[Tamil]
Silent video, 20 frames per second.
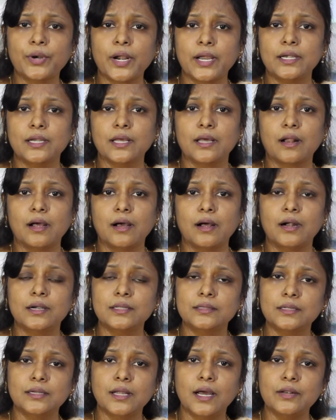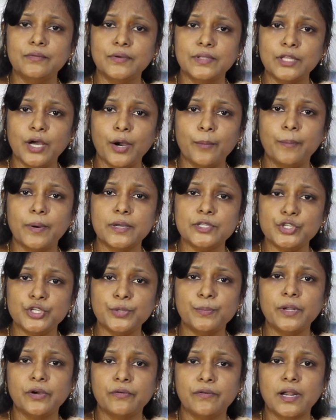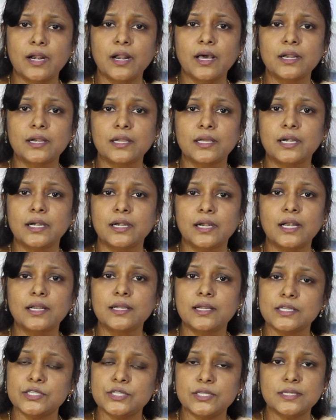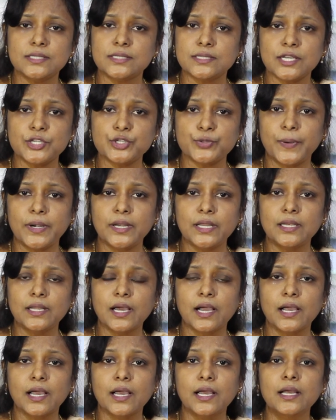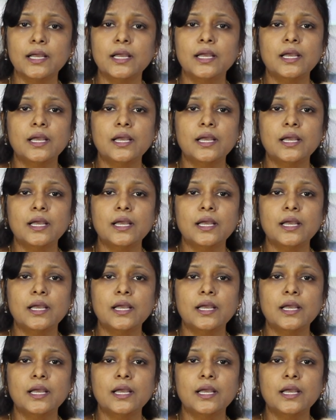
க்யூர் ஆகிட்டாராம் அடுத்த நாள் வந்து அப்பா ஜீப்பில் வர்றாரு ரெண்டு நாள் கழிச்சு டிஸ்சார்ஜ் பண்ணிட்டாங்க